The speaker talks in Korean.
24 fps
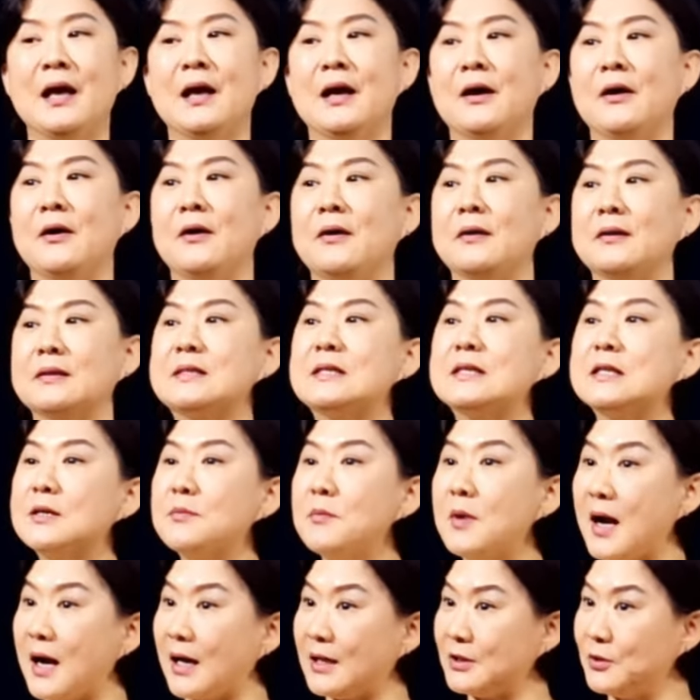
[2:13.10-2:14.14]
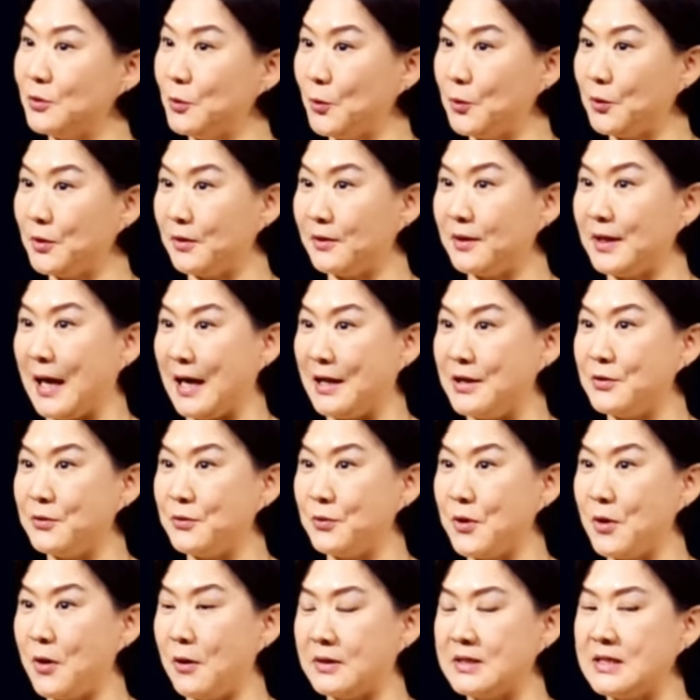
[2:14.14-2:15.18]
어, 지금과 같은 호떡은
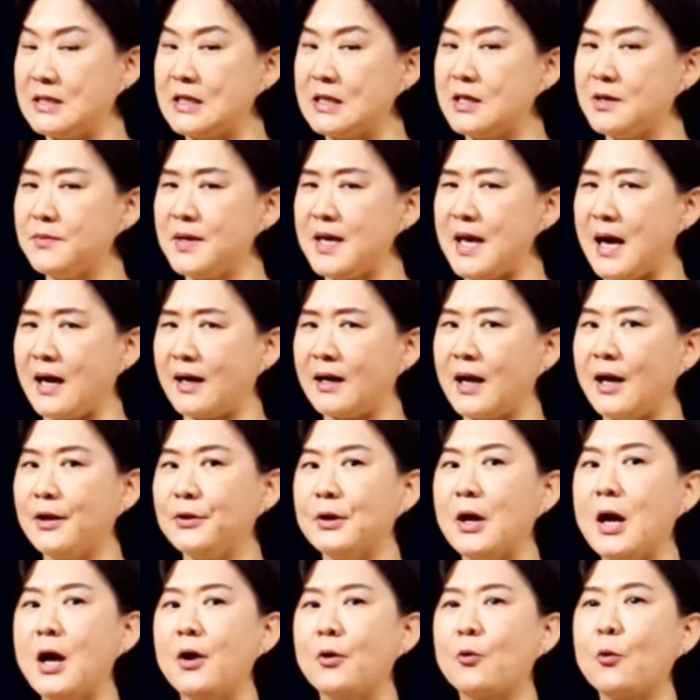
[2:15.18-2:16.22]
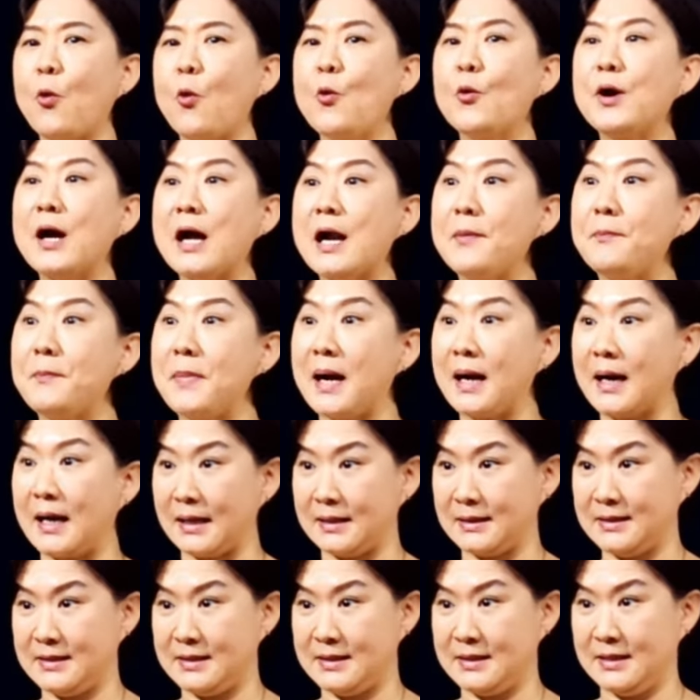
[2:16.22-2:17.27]
아니고요. 지금의 약간 공갈빵
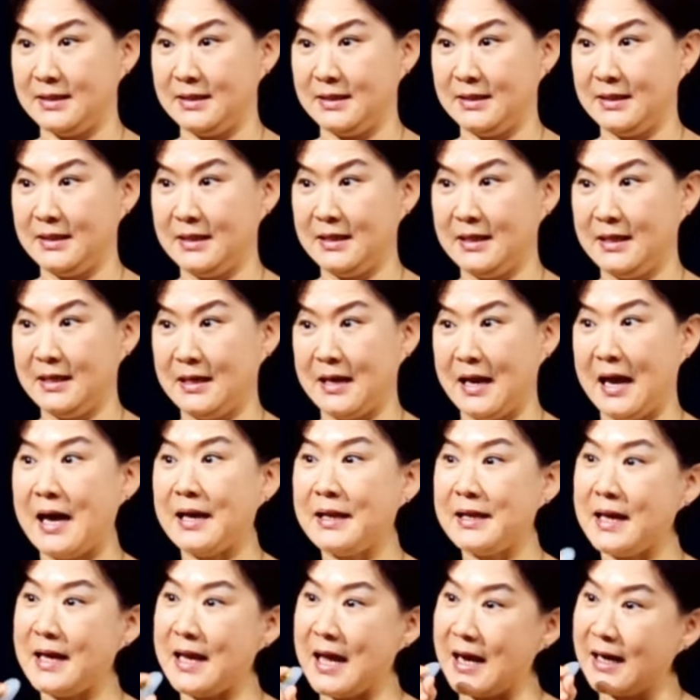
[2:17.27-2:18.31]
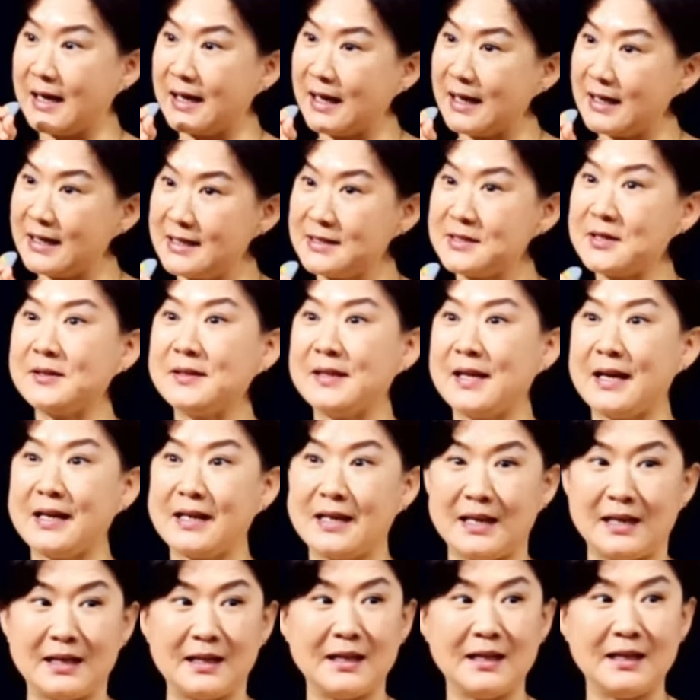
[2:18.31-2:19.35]
같은 안에 약간의
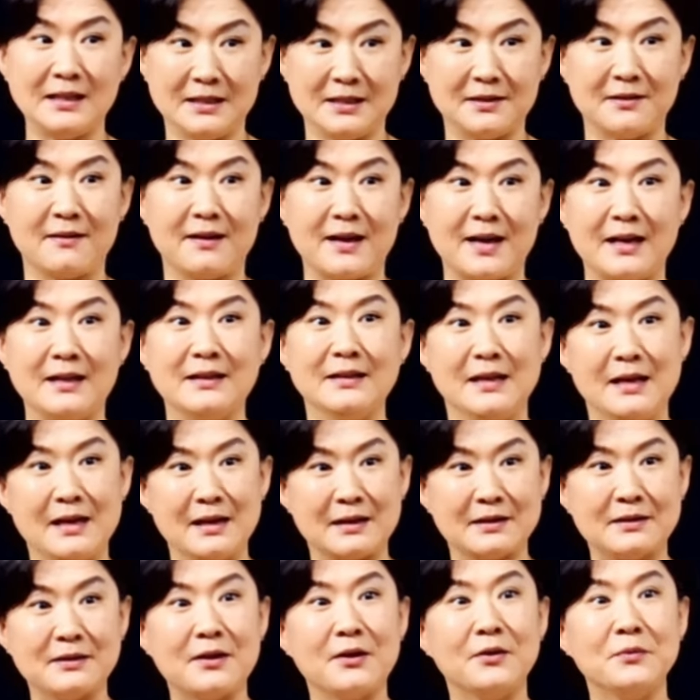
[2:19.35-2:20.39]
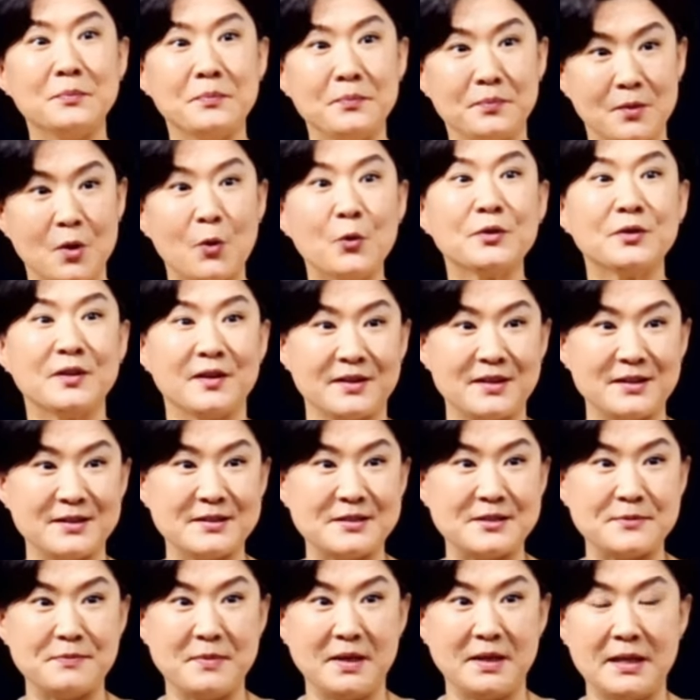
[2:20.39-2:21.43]
설탕이 들어간 그런
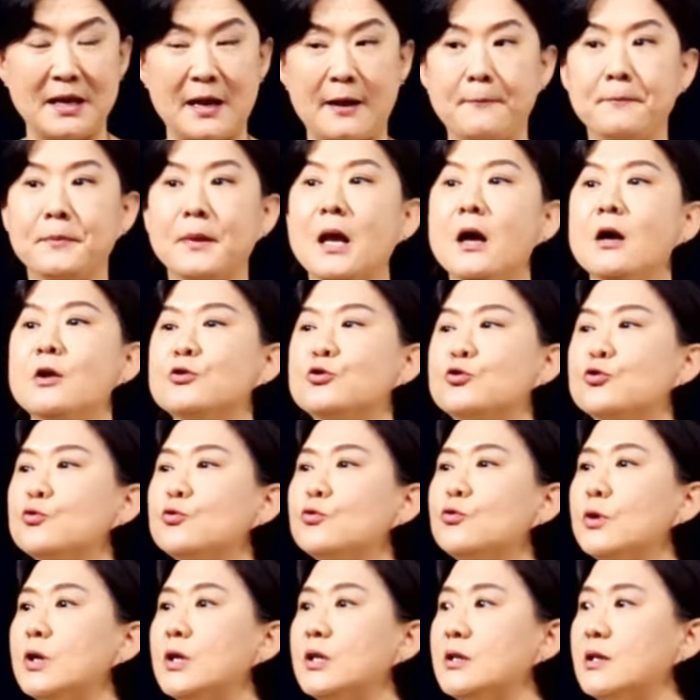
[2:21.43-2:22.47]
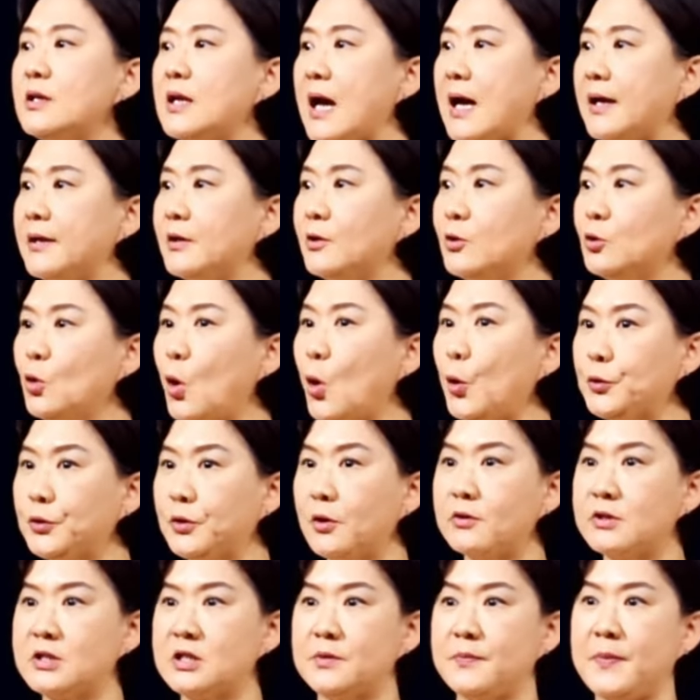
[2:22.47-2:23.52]
호떡이었습니다. 중국인들이 하는
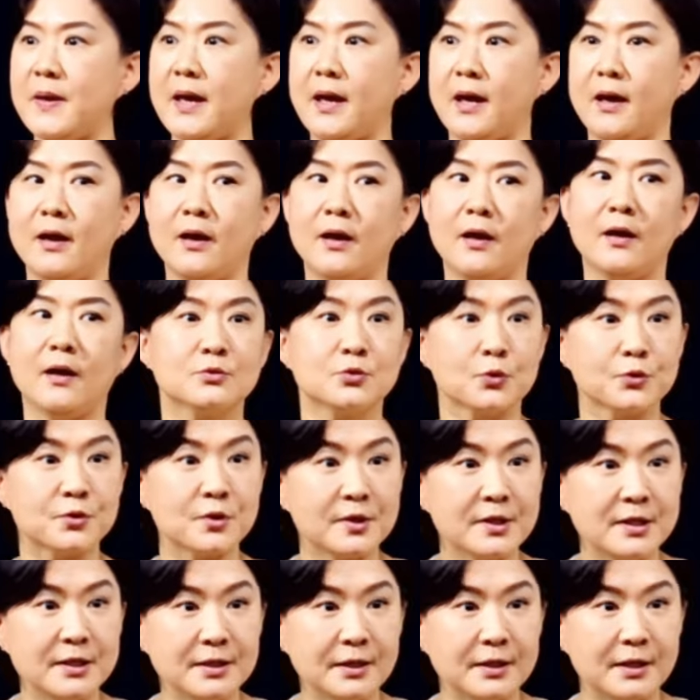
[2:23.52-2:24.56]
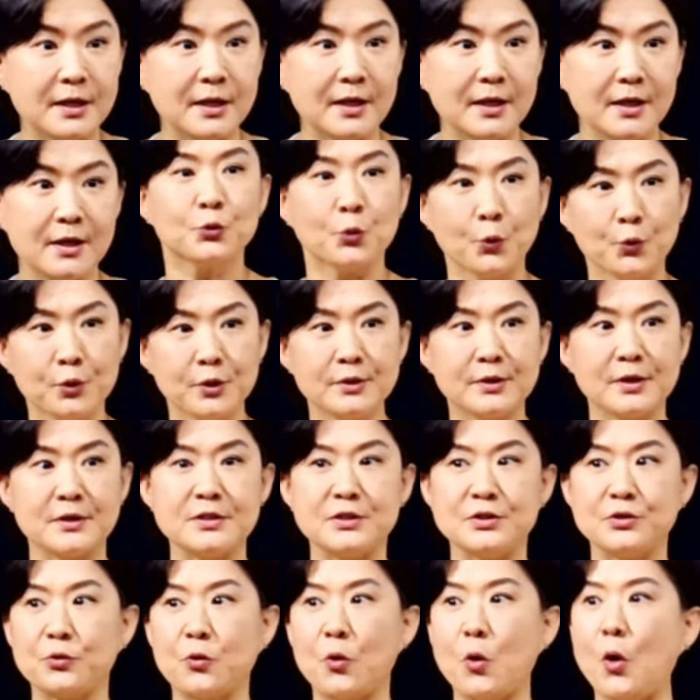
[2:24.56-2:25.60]
호떡집에 조선인들이 돌을
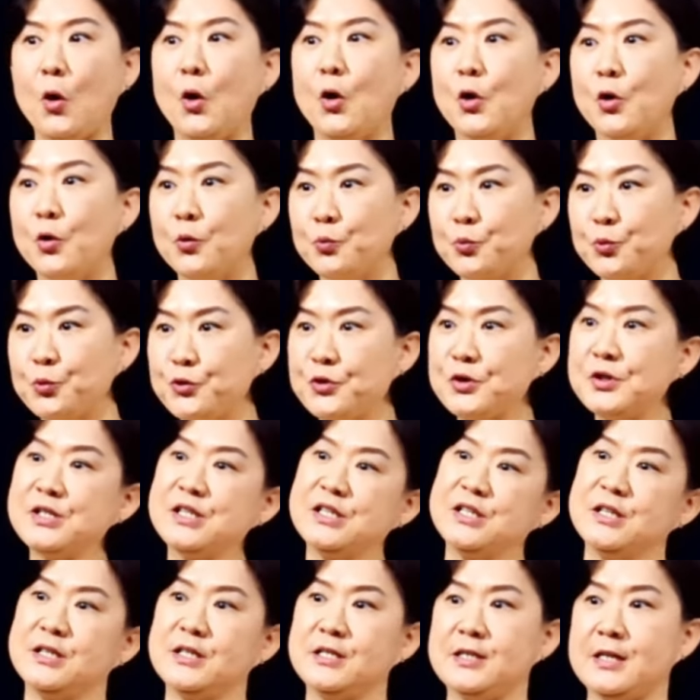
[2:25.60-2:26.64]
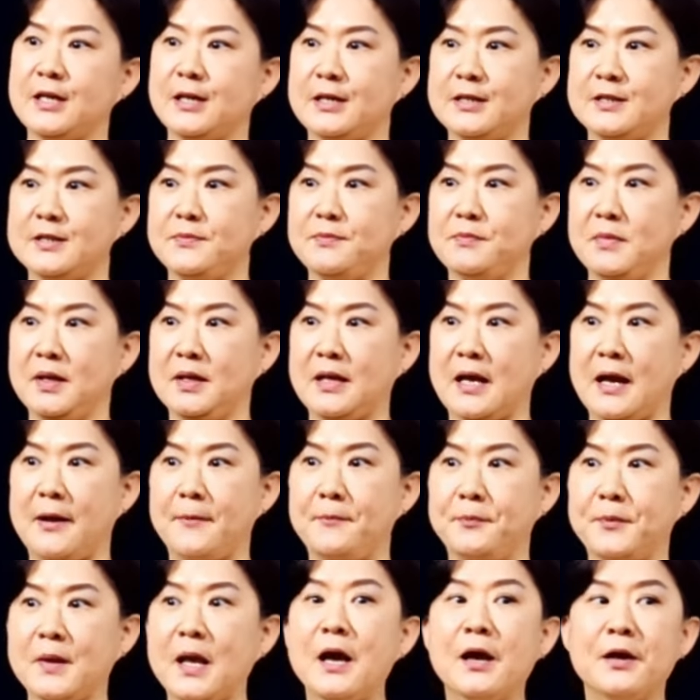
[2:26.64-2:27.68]
던지고 불을 지르기 시작했습니다.
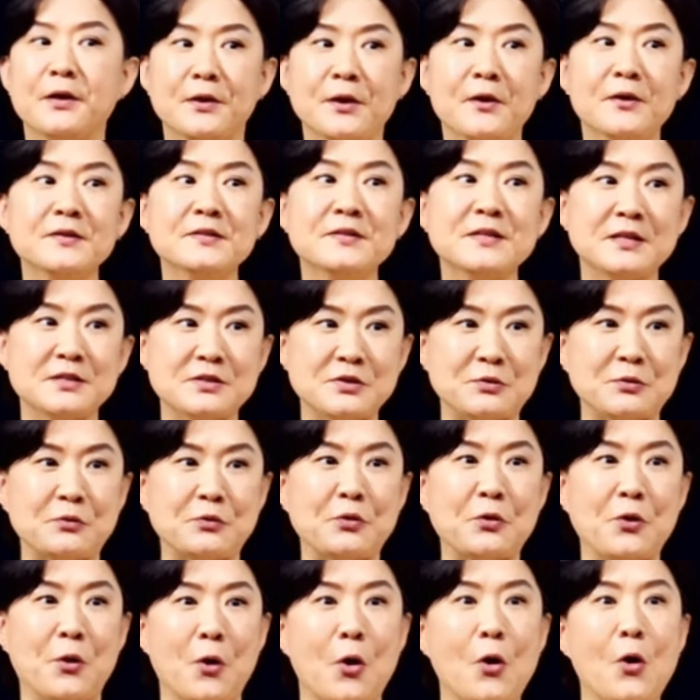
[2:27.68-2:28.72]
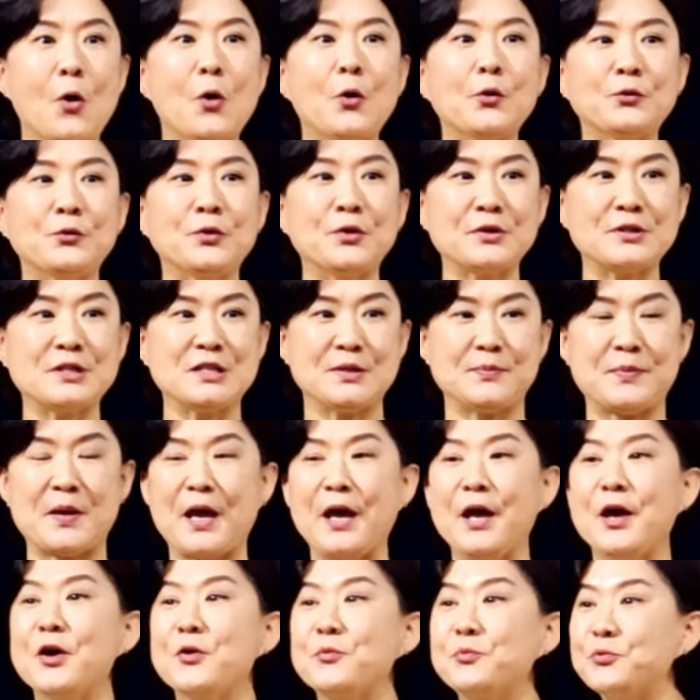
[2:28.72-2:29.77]
연쇄적으로
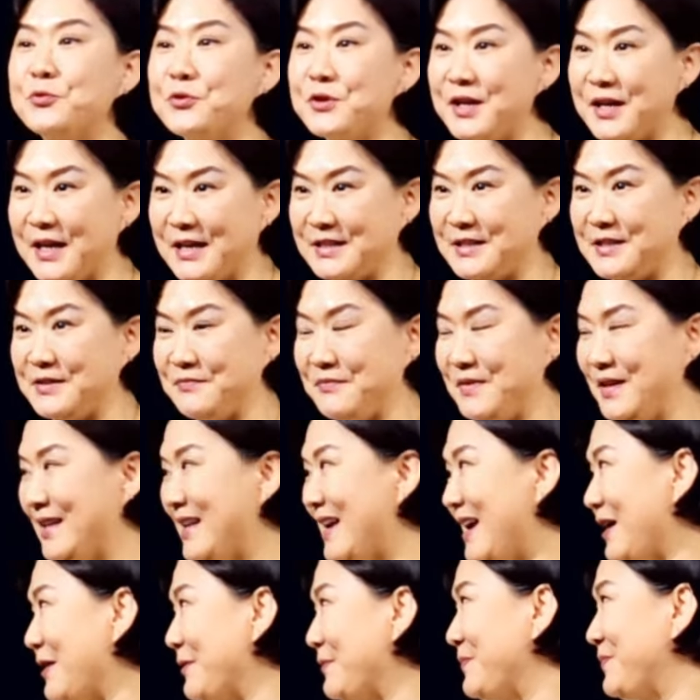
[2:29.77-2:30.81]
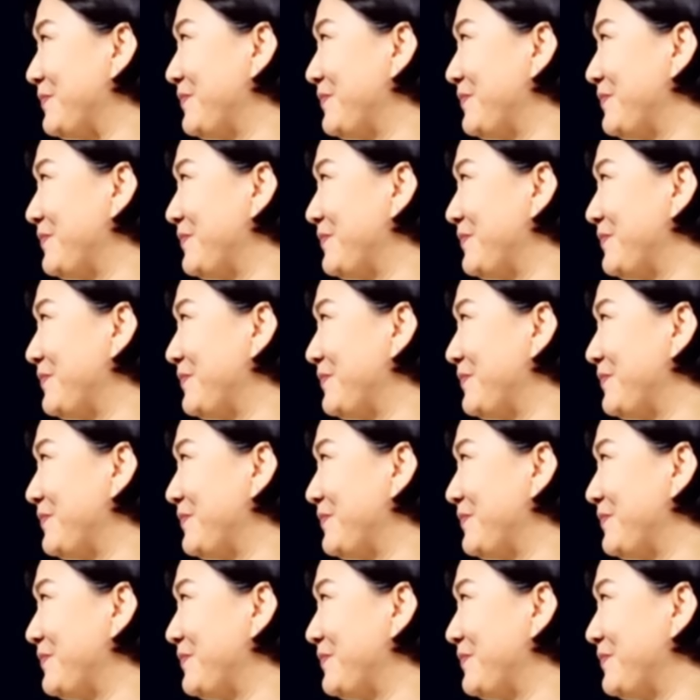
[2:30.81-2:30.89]
호떡집에 불이 났습니다.